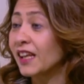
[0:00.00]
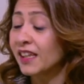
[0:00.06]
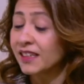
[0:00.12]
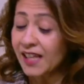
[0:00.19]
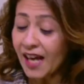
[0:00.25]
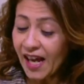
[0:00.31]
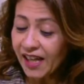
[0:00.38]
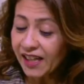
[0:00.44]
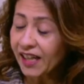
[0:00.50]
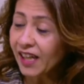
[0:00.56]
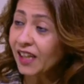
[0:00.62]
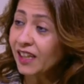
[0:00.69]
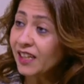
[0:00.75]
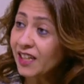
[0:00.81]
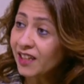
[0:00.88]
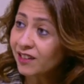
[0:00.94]
ده
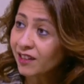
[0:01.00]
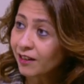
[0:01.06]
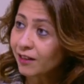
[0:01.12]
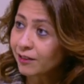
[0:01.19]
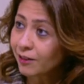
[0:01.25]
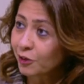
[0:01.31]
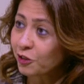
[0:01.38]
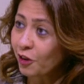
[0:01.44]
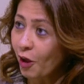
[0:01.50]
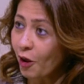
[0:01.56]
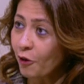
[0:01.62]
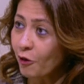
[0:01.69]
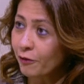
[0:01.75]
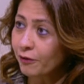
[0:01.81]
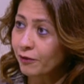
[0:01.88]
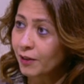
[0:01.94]
هيخليك تقدر
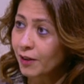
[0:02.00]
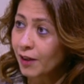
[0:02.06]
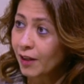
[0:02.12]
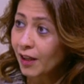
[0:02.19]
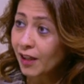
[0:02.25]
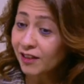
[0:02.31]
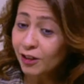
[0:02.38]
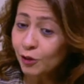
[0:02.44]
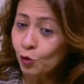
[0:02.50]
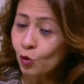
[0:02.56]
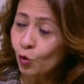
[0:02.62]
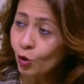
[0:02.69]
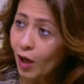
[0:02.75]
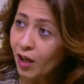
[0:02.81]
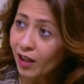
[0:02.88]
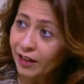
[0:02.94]
تعرف
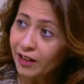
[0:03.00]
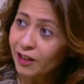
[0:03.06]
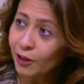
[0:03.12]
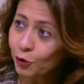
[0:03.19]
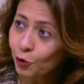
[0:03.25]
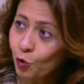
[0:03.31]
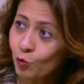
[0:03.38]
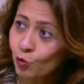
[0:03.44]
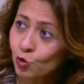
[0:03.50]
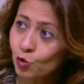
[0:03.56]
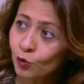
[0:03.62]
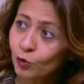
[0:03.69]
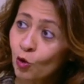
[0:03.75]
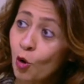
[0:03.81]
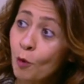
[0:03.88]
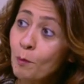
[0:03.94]
تدخل عقليتهم
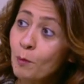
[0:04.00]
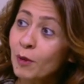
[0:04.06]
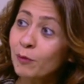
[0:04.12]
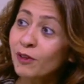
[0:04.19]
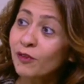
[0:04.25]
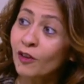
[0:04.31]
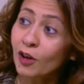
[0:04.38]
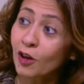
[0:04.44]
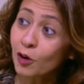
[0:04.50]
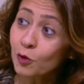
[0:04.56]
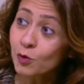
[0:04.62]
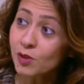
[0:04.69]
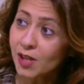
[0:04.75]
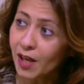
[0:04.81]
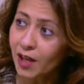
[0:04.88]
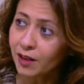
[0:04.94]
وتشوف هم بيفكروا
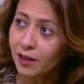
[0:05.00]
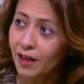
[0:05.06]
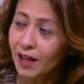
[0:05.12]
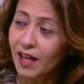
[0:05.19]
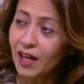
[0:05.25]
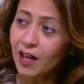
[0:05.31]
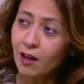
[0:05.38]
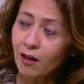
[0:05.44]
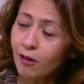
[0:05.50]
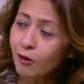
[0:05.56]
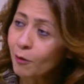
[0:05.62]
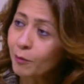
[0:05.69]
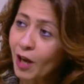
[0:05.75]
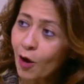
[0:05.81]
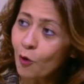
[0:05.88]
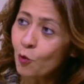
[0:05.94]
ازاي جرب
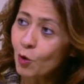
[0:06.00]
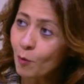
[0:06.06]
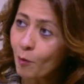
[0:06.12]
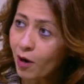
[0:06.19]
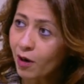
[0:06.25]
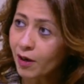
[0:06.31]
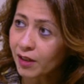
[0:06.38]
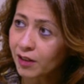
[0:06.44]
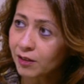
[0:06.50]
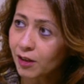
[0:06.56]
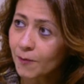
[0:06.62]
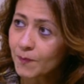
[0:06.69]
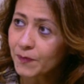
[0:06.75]
لاول مره كده